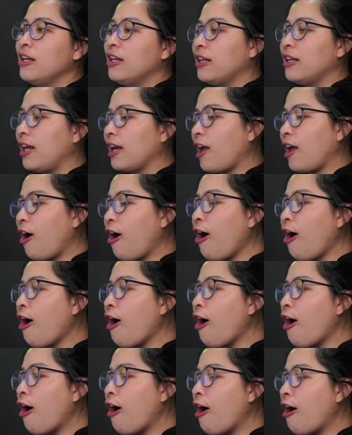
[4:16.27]
แล้วก็
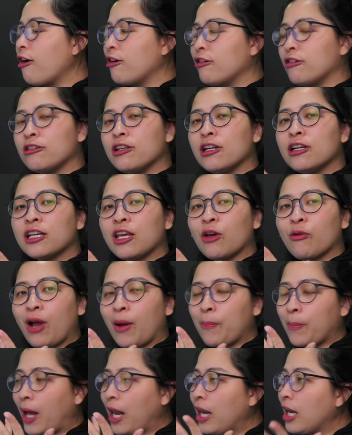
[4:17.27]
เรื่องเกี่ยวกั
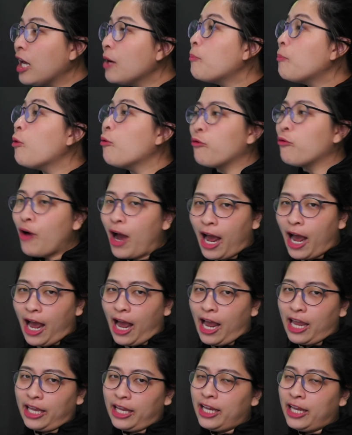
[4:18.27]
บ Color
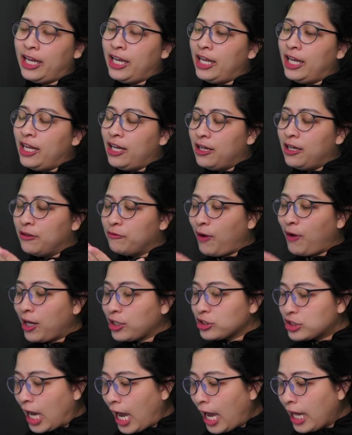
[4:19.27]
Profile ฟัง
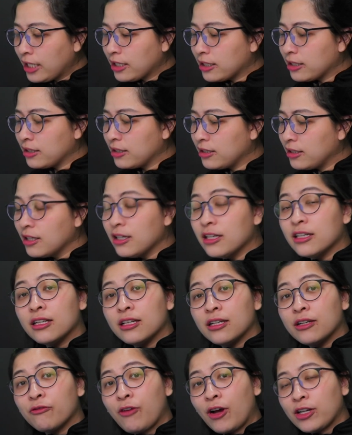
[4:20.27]
ก์ชัน
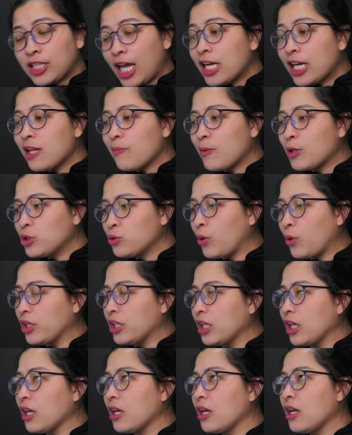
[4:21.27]
ฟังก์ชันีนเป็นส่วน
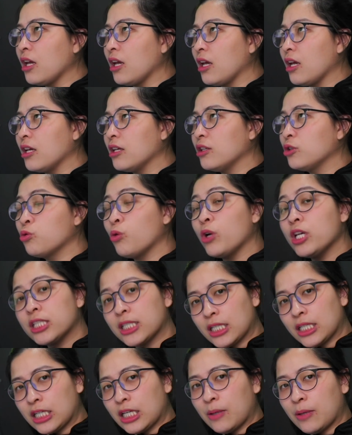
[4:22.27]
ที่ช่วย
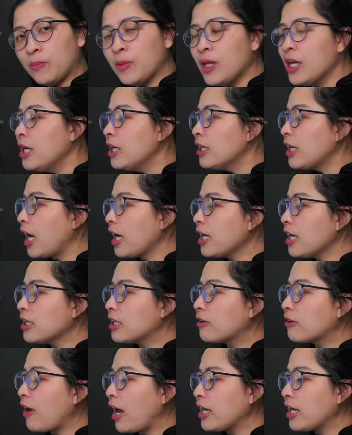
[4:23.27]
เสริม ถ้าเกิด
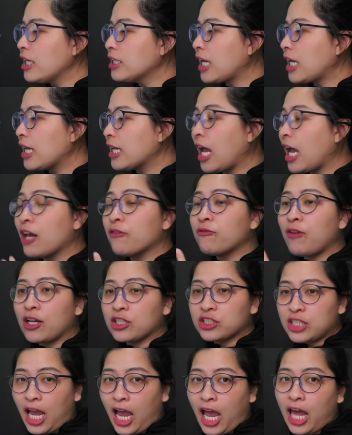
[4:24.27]
ใครได้ใช้งานฟัง
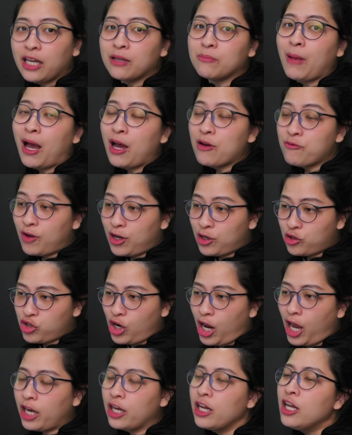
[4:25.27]
ก์ชันบางฟังก์
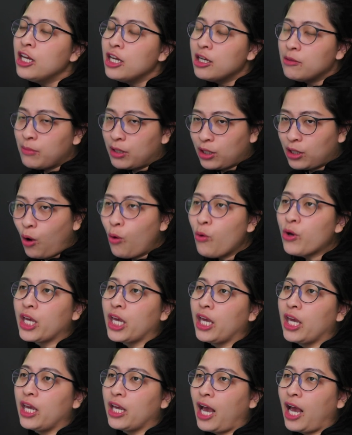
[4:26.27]
ชันมันก็โอเค
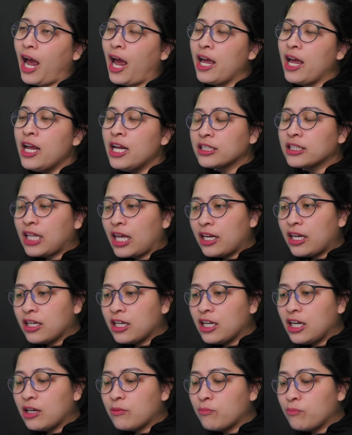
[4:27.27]
ค่ะ แต่ถ้า
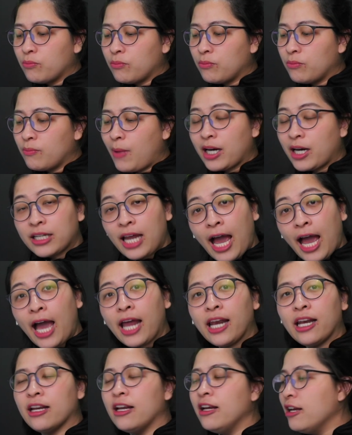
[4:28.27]
เกิดบางท่า
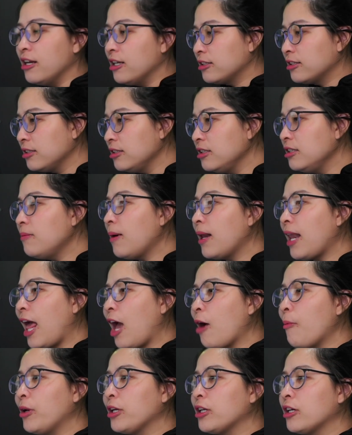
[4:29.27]
นซื้อมาแล้
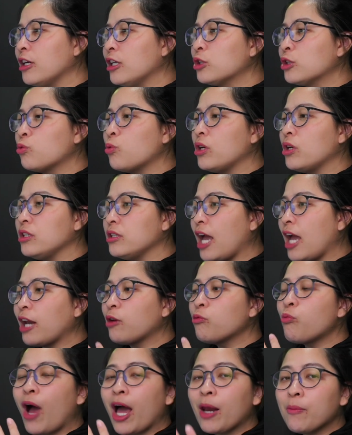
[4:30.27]
วมันเกินตัวหรือแอ
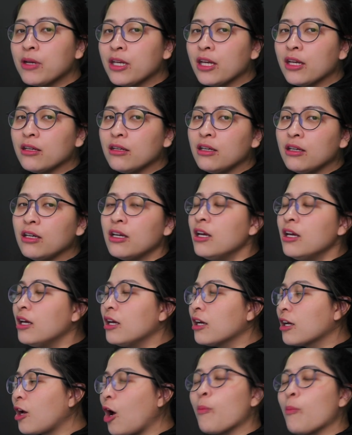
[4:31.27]
ดวานซ์ไปนิดนึง
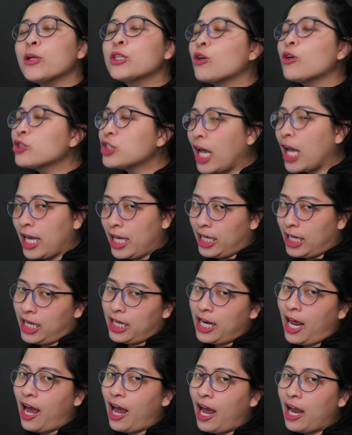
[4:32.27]
ก็ไม่ต้องใช้ก็
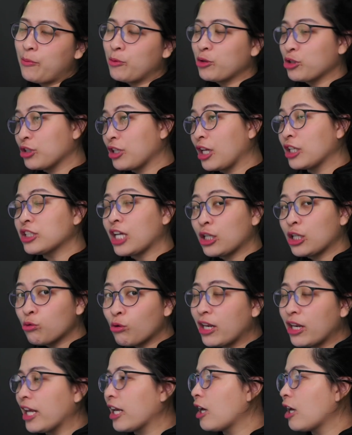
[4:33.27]
ได้ เพราะฉะนั้นใช้ตั
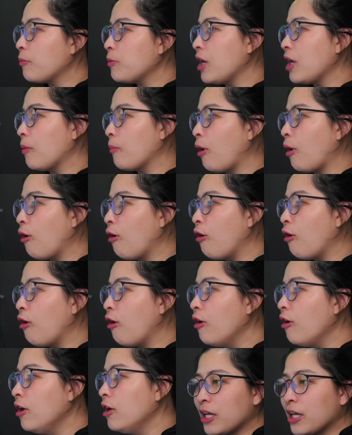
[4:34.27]
วเล็กก็เพียงพอ
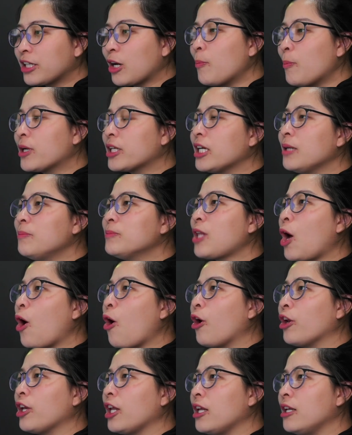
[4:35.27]
เรามาเริ่มต่อ
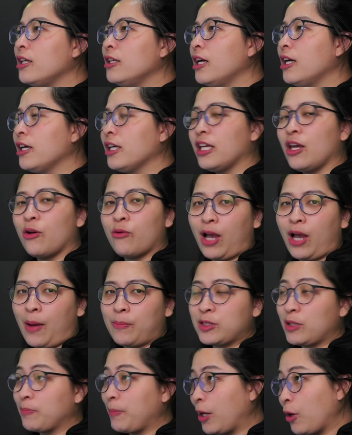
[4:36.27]
ในเรื่องเกี่ยวกับ
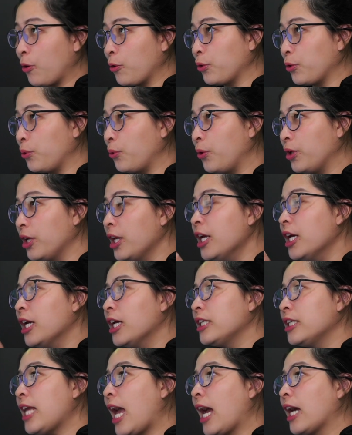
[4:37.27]
สเปคของโดน
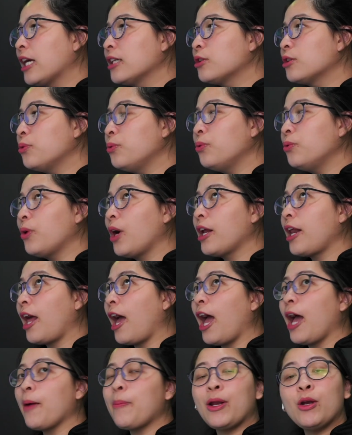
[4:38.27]
อย่างตัว
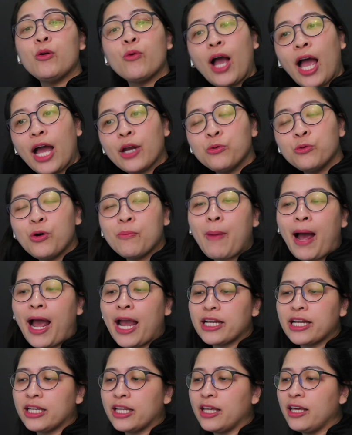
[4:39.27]
ถ้าเป็นลูกค้าทั่วไป
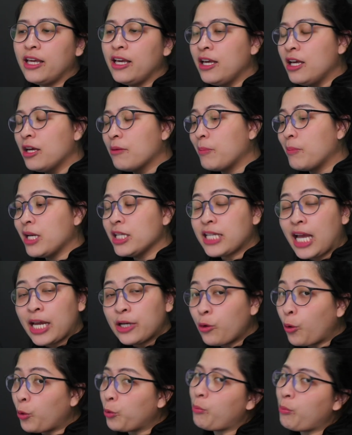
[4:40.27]
ที่ไม่ได้ใช้
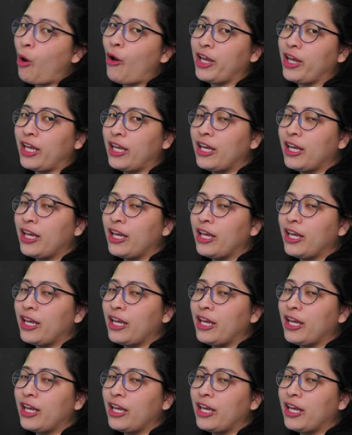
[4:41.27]
โดนบ่อย